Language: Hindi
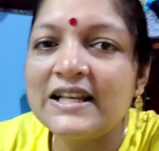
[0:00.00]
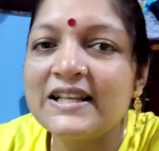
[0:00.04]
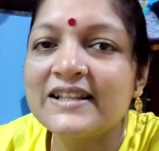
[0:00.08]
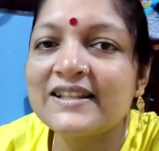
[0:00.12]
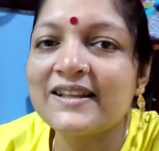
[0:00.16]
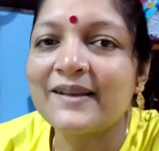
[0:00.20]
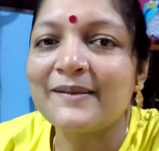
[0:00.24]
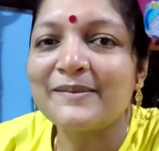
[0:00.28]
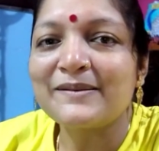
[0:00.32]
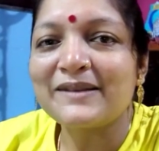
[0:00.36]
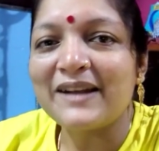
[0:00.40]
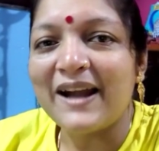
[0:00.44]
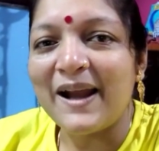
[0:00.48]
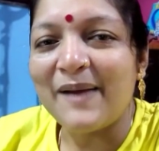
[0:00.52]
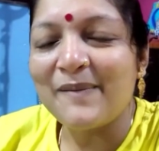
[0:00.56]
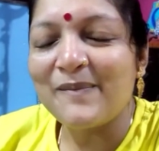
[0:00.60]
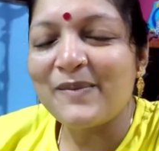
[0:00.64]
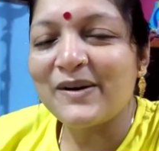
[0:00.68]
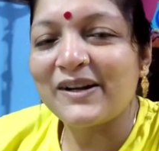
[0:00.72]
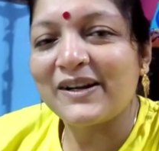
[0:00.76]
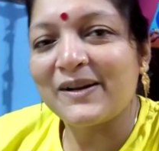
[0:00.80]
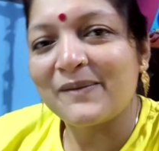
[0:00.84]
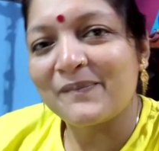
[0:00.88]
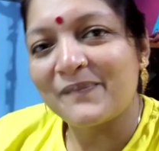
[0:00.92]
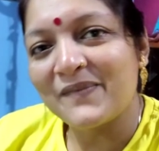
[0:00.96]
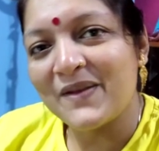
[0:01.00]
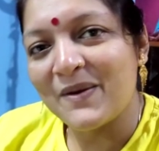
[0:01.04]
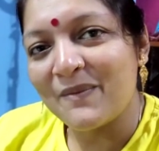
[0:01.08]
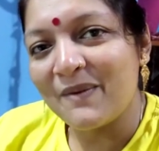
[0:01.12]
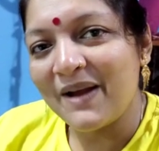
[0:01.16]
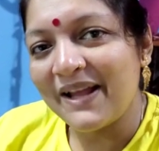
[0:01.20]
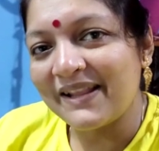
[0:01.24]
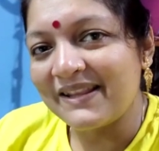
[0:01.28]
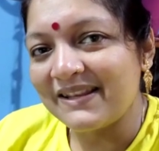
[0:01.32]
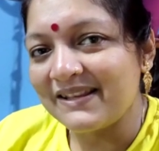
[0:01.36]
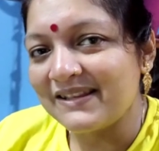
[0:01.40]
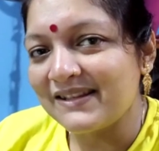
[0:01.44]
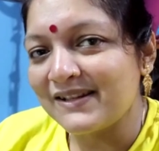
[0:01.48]
सब्सक्राइब बटन दबा
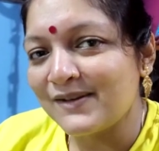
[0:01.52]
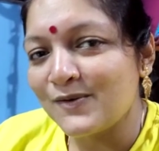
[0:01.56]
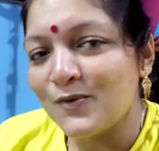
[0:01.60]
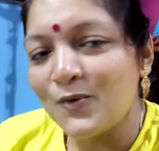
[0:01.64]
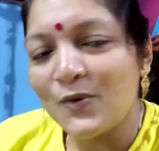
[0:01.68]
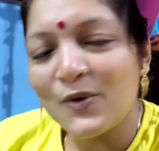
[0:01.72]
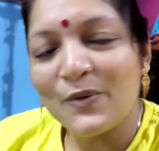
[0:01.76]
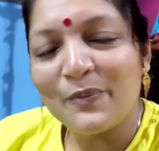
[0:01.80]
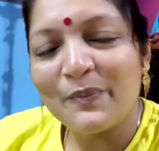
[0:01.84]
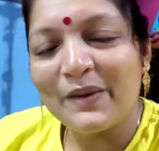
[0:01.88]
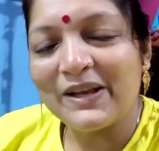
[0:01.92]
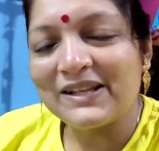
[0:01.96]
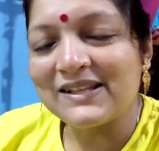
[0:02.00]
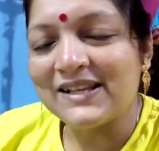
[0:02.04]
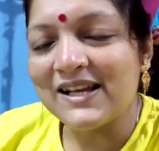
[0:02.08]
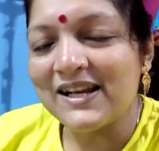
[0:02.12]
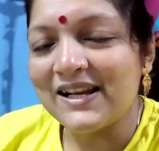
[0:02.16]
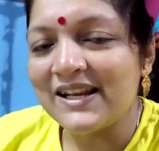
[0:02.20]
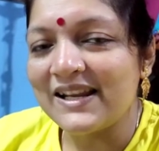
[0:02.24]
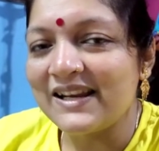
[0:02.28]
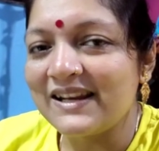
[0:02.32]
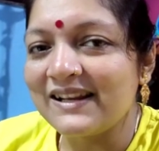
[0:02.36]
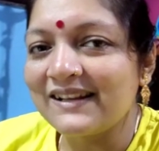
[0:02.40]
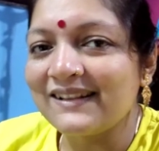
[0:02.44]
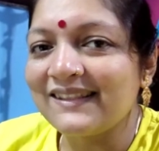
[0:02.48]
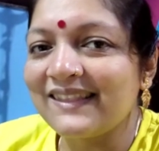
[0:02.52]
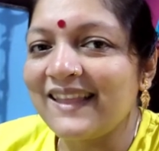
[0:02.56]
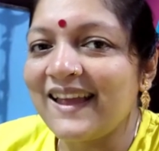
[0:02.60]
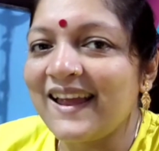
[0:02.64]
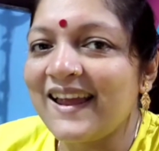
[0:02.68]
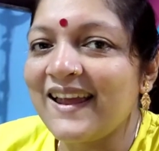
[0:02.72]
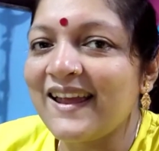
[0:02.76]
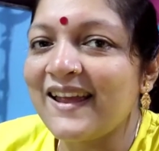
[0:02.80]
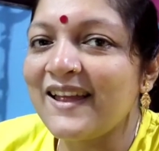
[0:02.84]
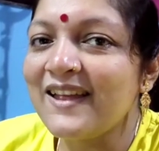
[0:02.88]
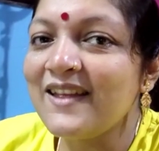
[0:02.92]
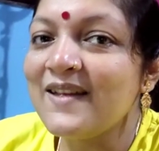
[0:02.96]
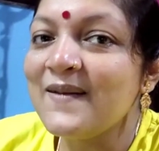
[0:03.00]
दीजिए कोई पैसा नहीं लगता
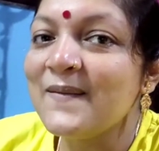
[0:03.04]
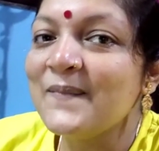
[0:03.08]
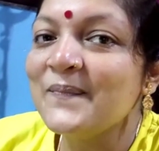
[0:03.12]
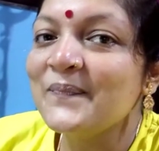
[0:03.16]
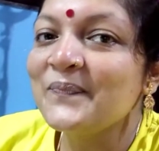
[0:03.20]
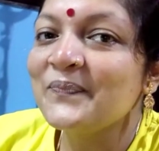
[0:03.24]
है